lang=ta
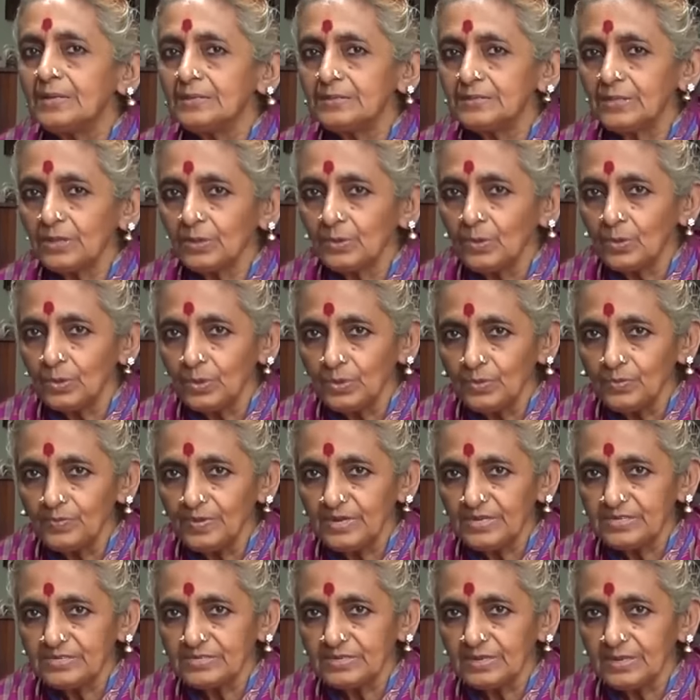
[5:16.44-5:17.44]
இந்த கொலு
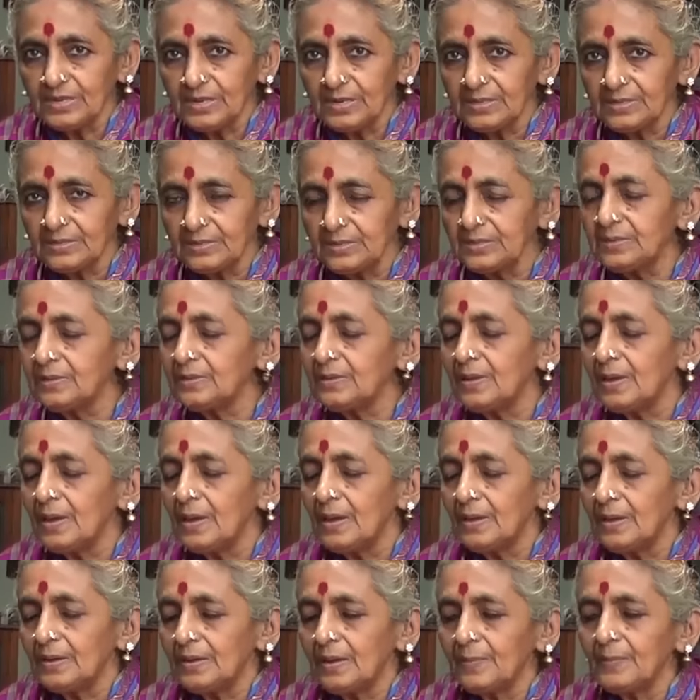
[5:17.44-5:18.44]
வீற்றிருந்து
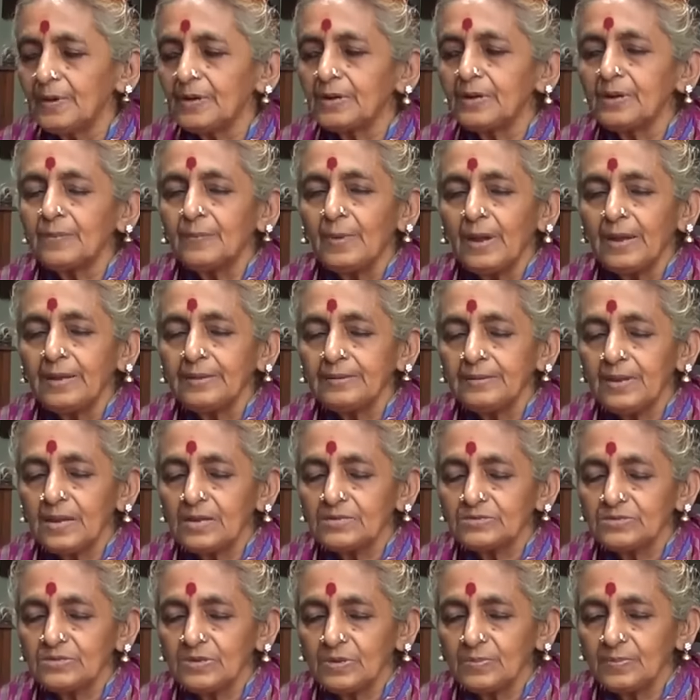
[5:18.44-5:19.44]
நமக்கு
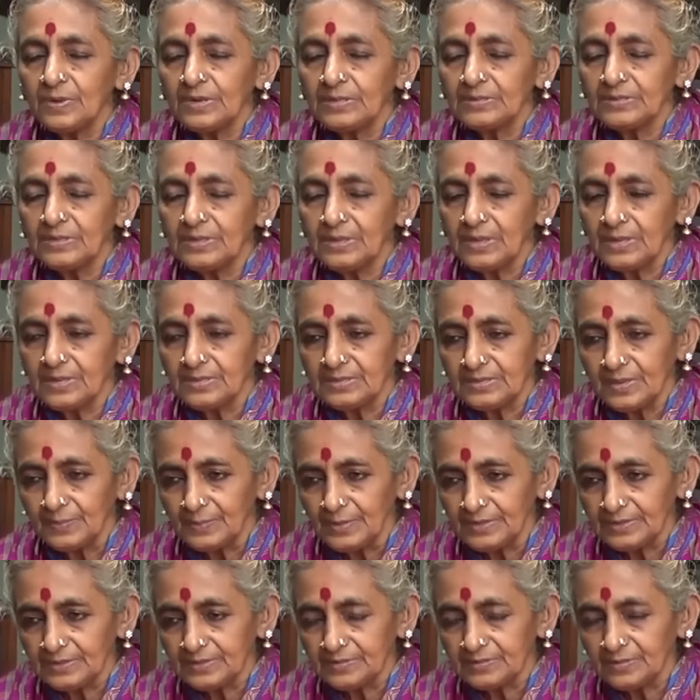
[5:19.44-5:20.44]
மகிஷாசுரமர்தனை
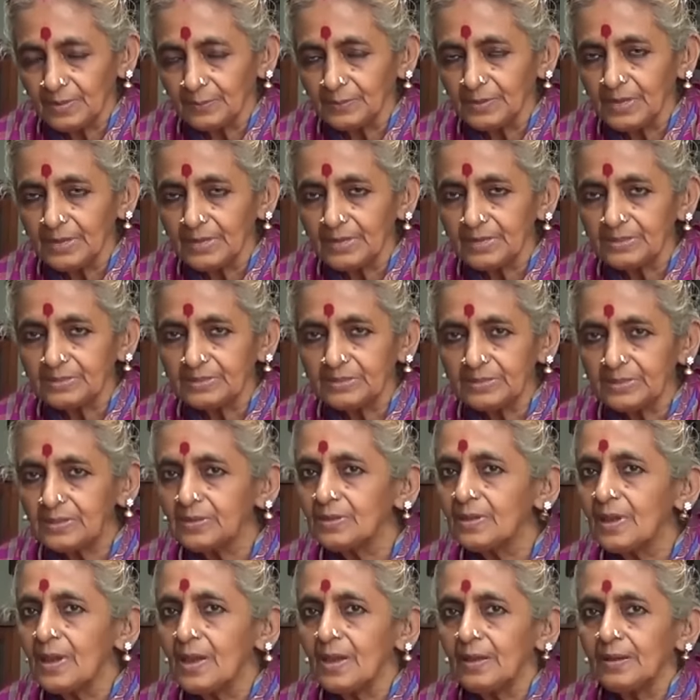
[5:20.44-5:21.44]
சம சம்ஹரித்து
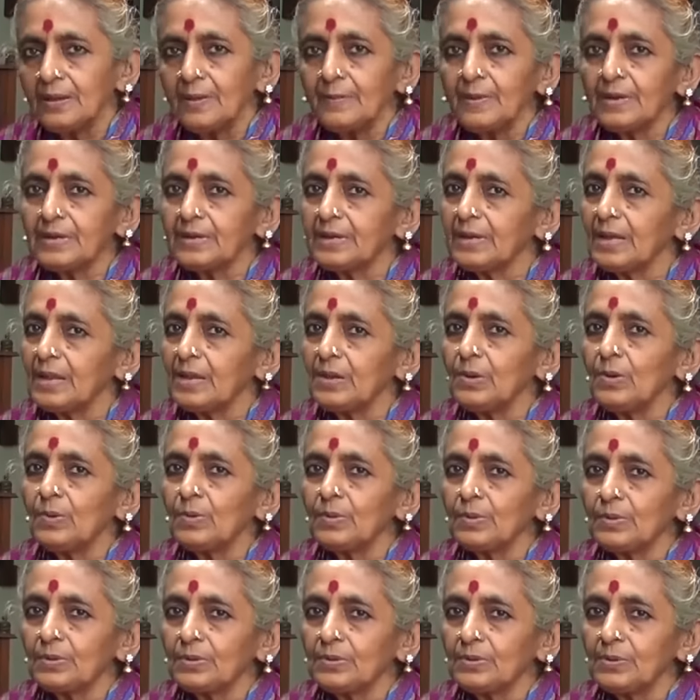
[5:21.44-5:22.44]
நமக்கு
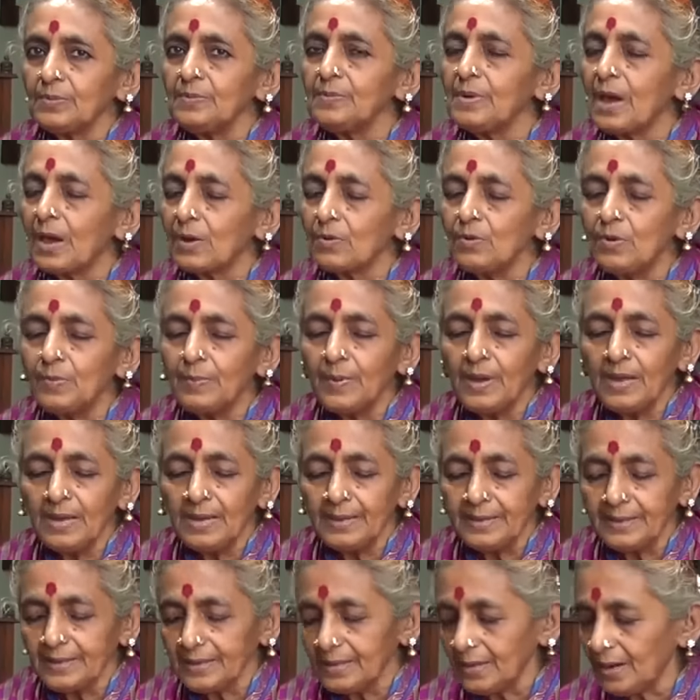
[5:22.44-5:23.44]
எல்லோருக்கும் அருள்
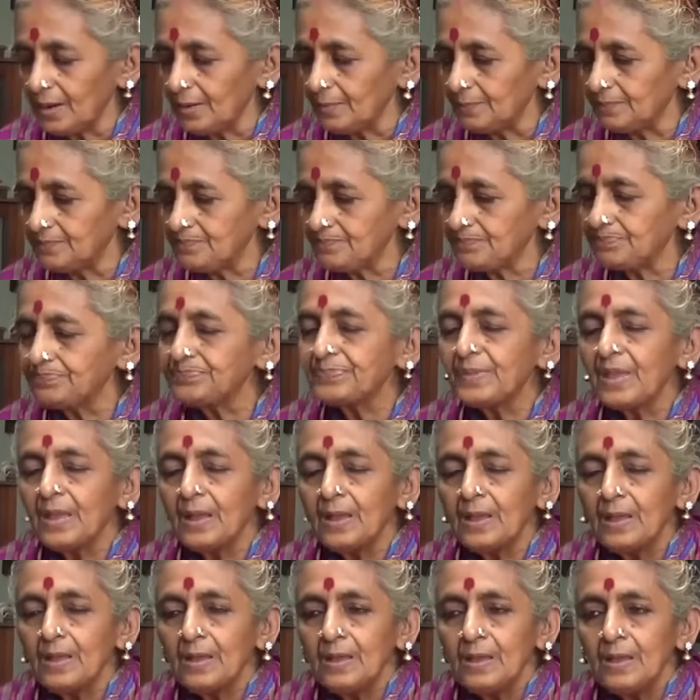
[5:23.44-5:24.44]
பாலிக்கிறாள்
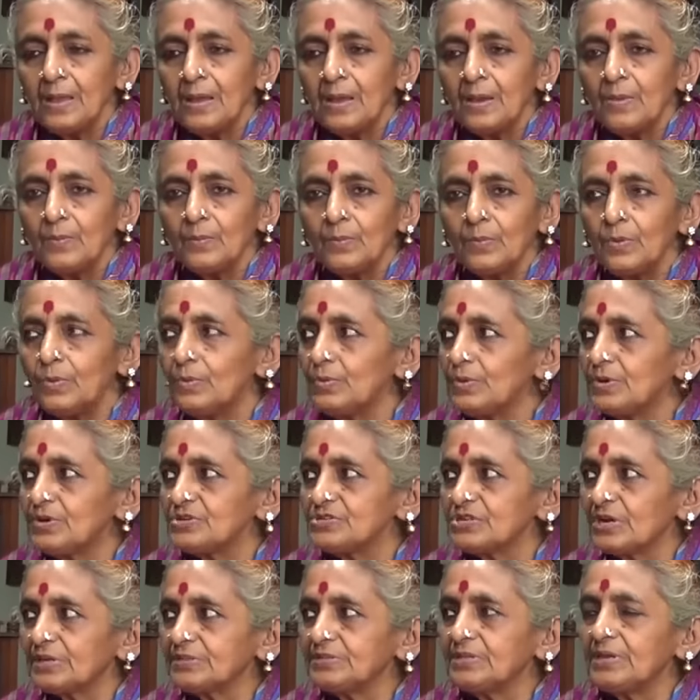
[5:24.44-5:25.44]

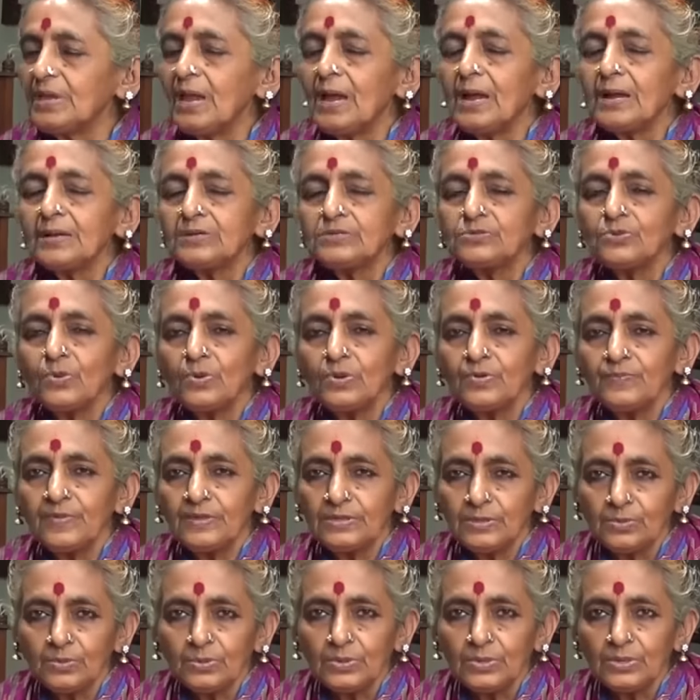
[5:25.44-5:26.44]
மூன்று சக்தியாக
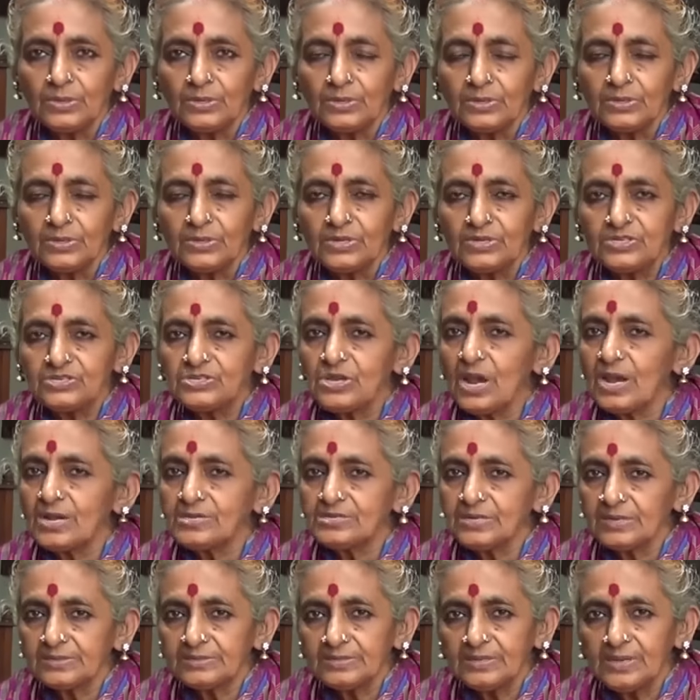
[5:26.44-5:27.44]
சொல்வது உண்டு
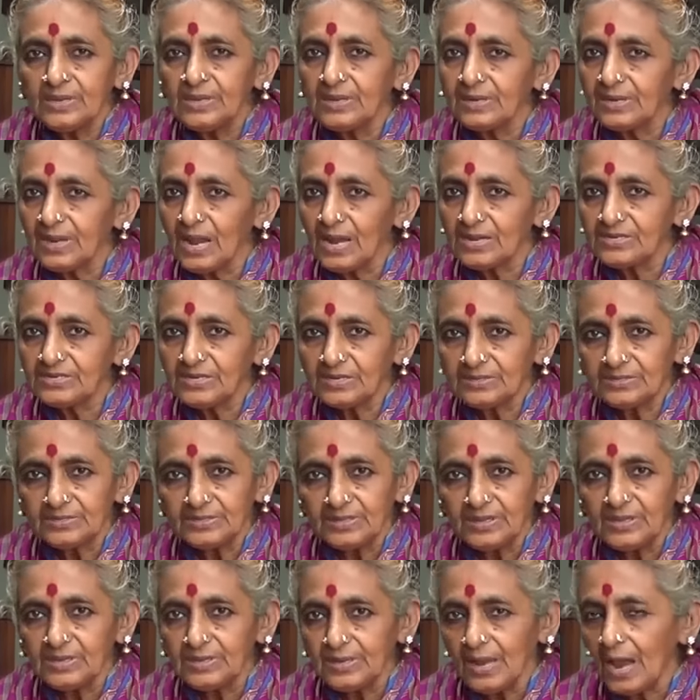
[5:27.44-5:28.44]
இச்சாசக்தி
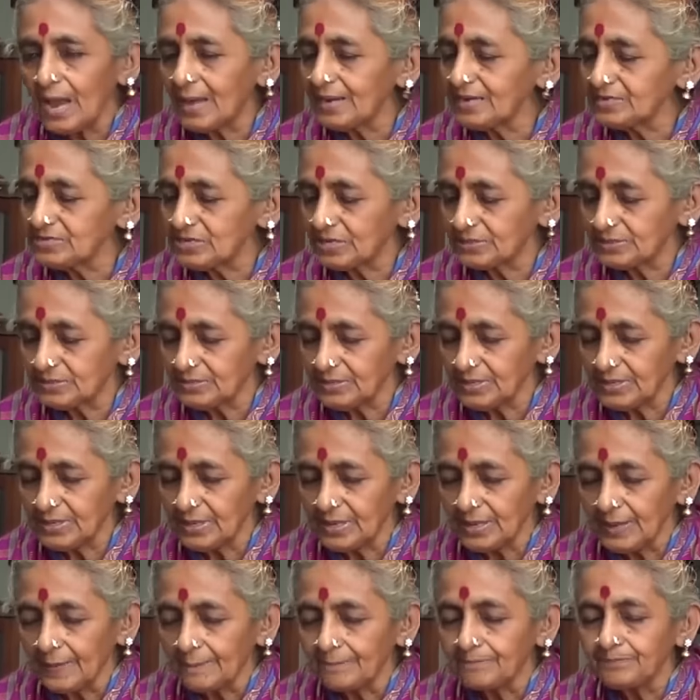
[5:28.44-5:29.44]
கிரியாசக்தி ஞானசக்தி
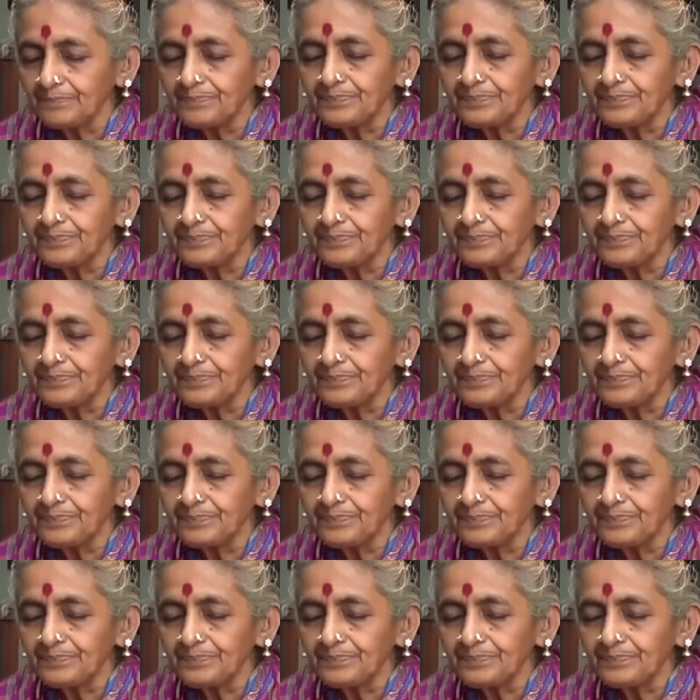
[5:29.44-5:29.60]
என